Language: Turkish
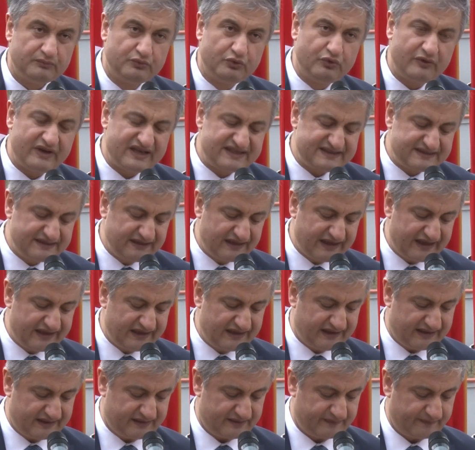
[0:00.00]
Bu
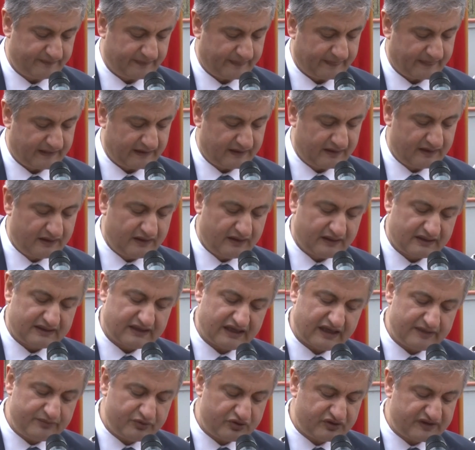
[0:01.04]
vesileyle
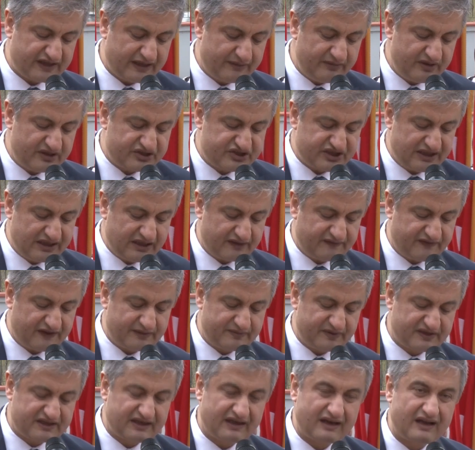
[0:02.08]
Karabük Demir Çelik
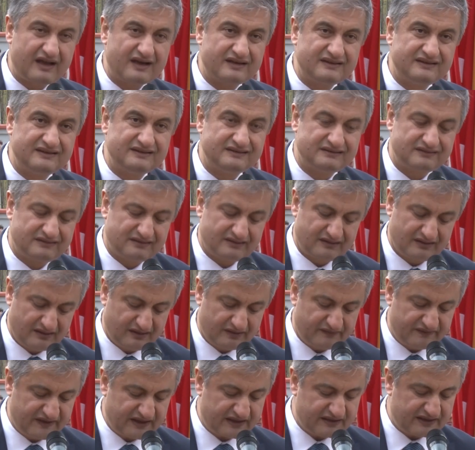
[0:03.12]
Fabrikalarının
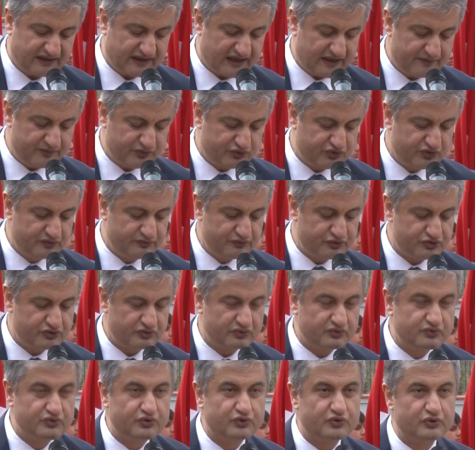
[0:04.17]
ve
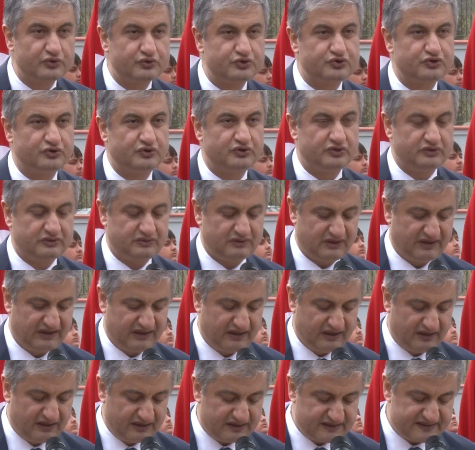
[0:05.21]
Karabük'ümüzün kuruluşunun
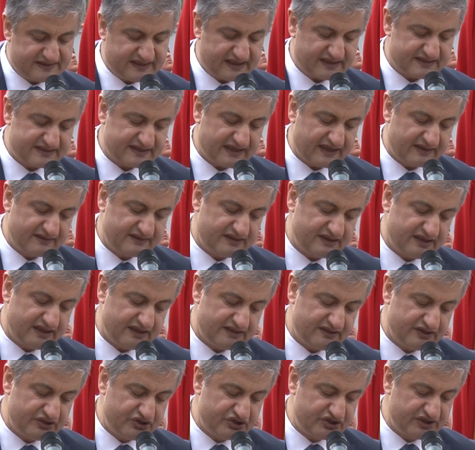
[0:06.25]

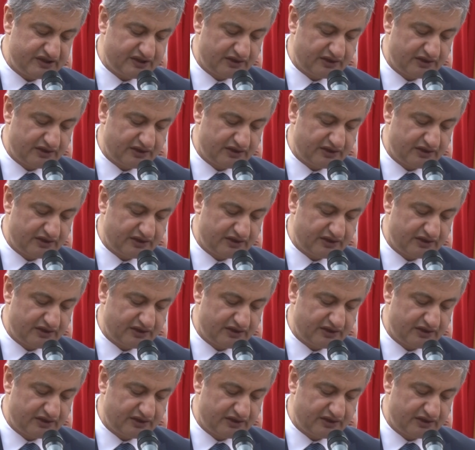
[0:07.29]
87.